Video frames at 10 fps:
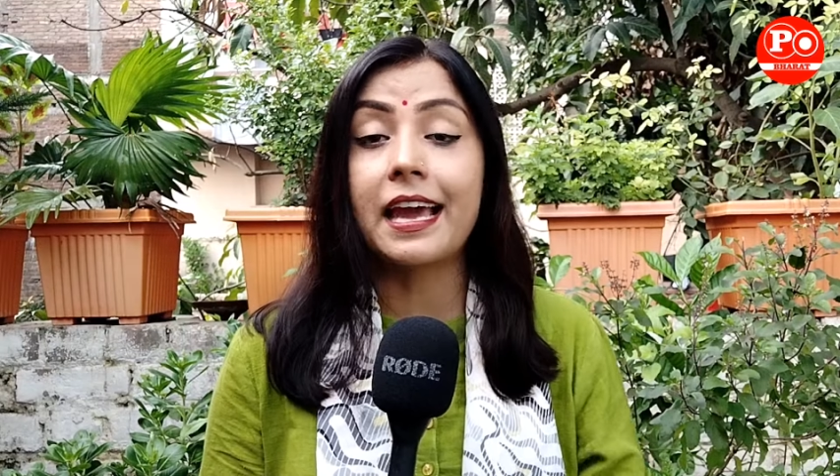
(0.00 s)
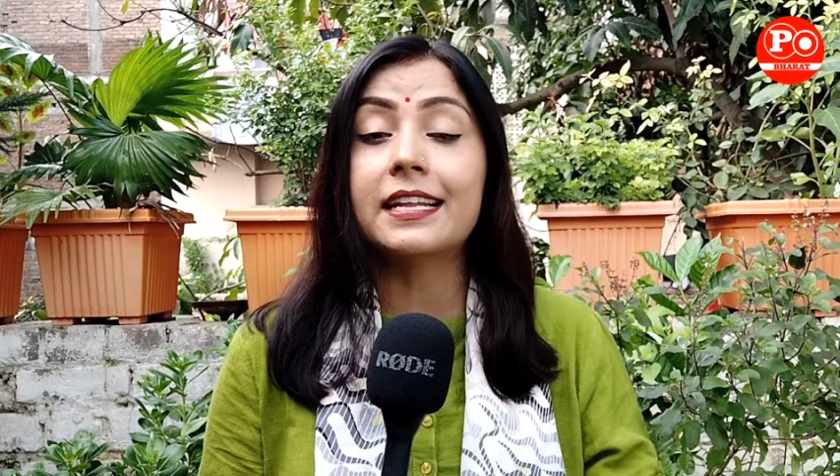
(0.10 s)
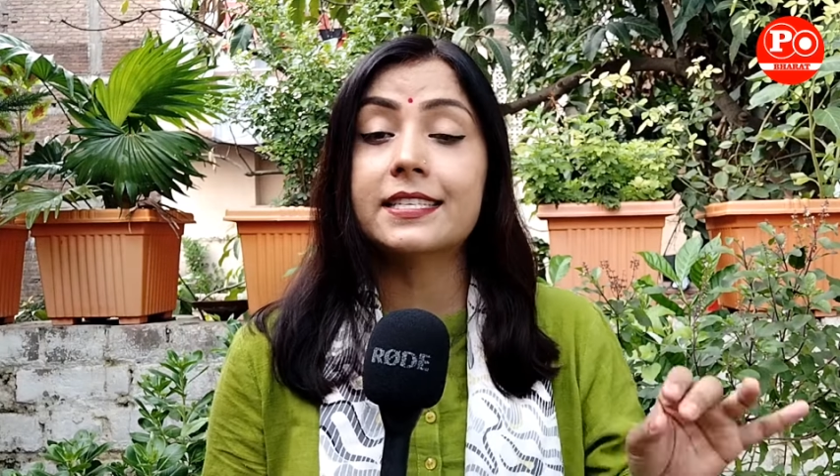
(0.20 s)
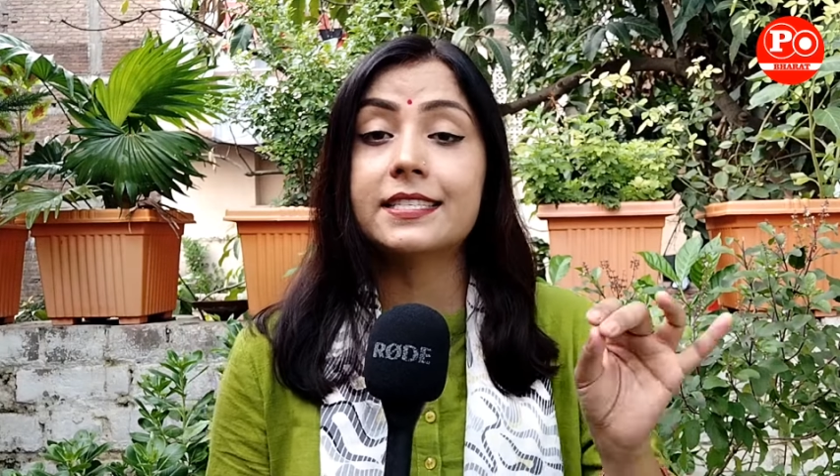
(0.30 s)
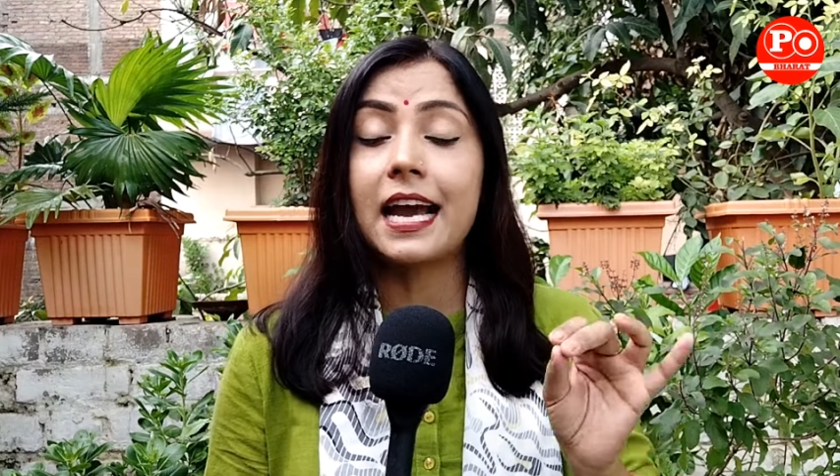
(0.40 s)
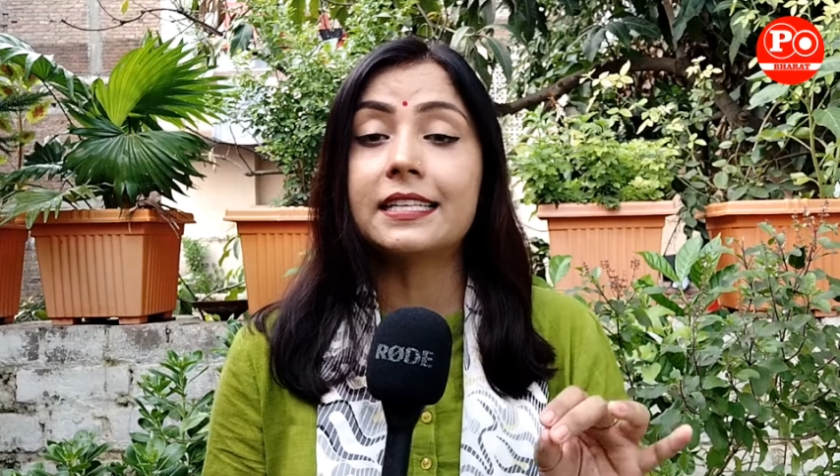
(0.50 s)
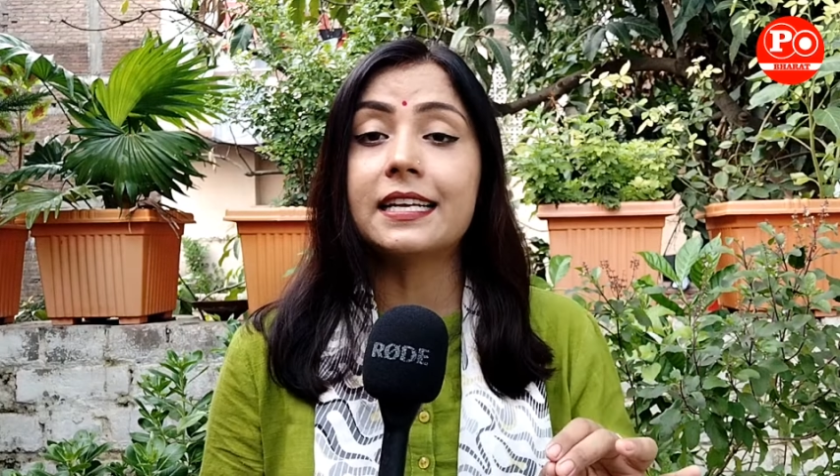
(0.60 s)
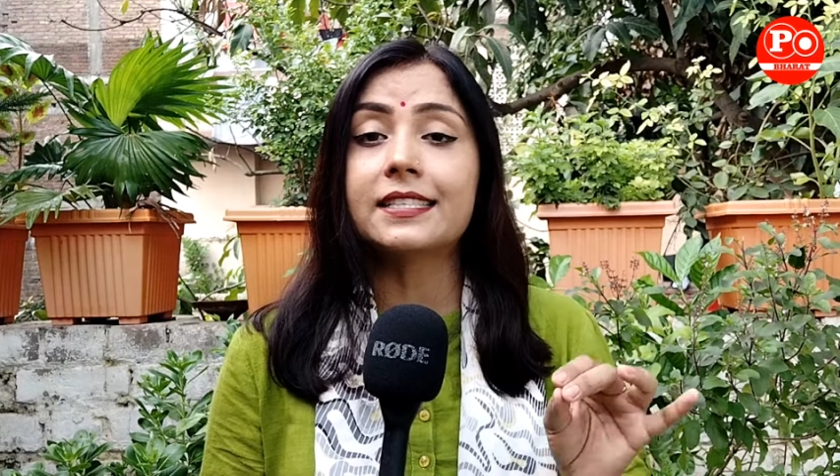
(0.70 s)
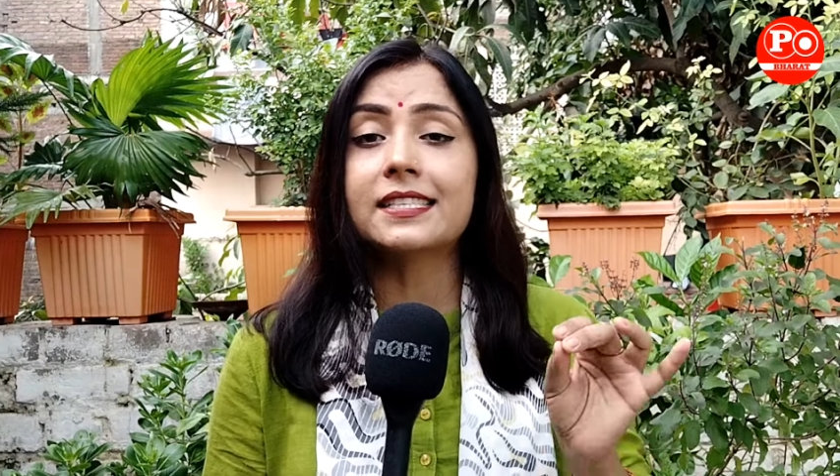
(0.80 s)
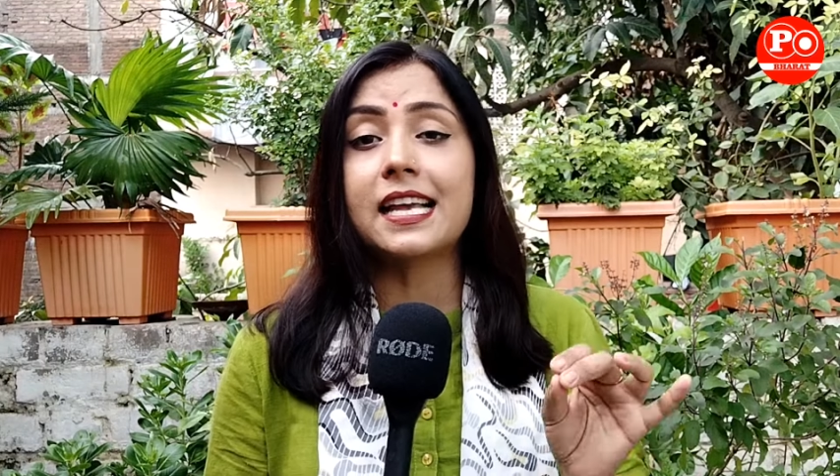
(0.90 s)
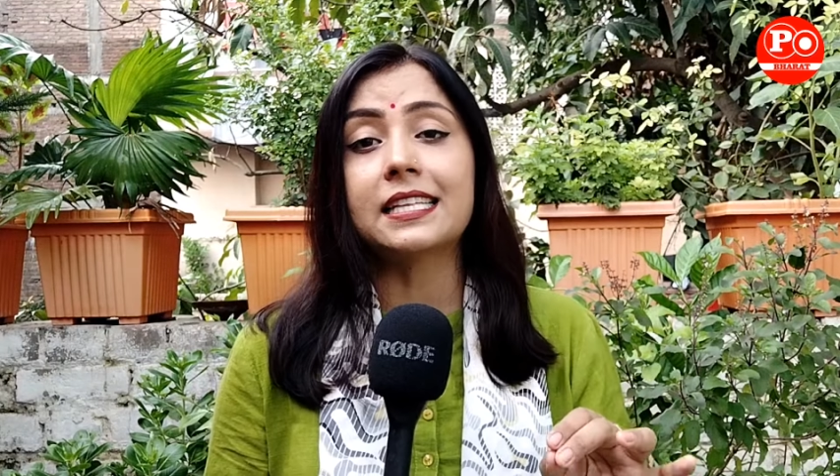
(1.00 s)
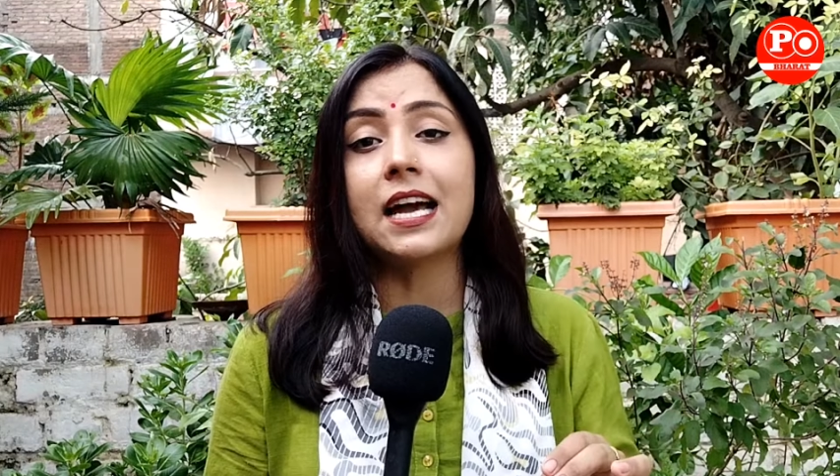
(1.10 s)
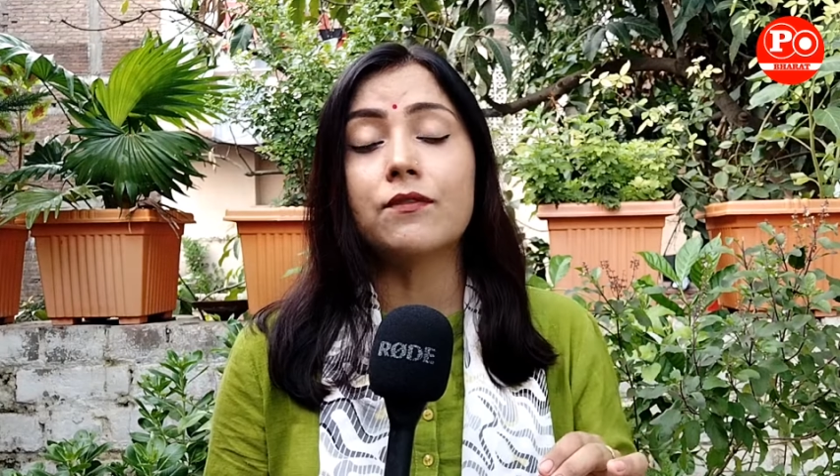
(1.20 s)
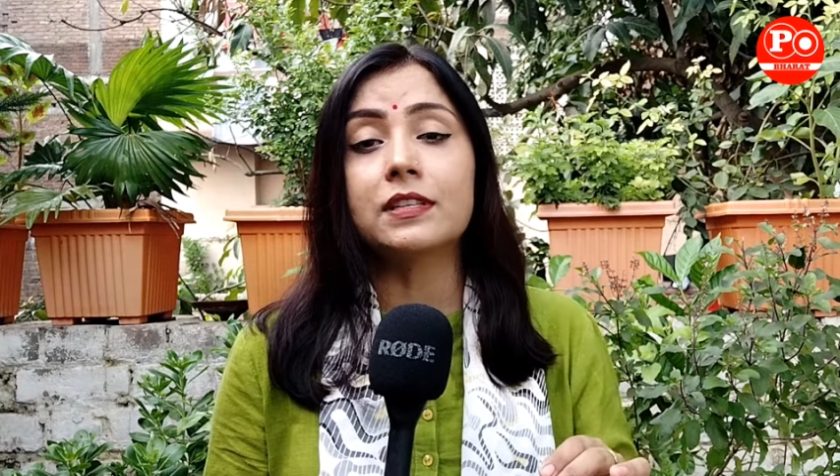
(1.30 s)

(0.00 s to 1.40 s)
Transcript: यानी ज्यादा से ज्यादा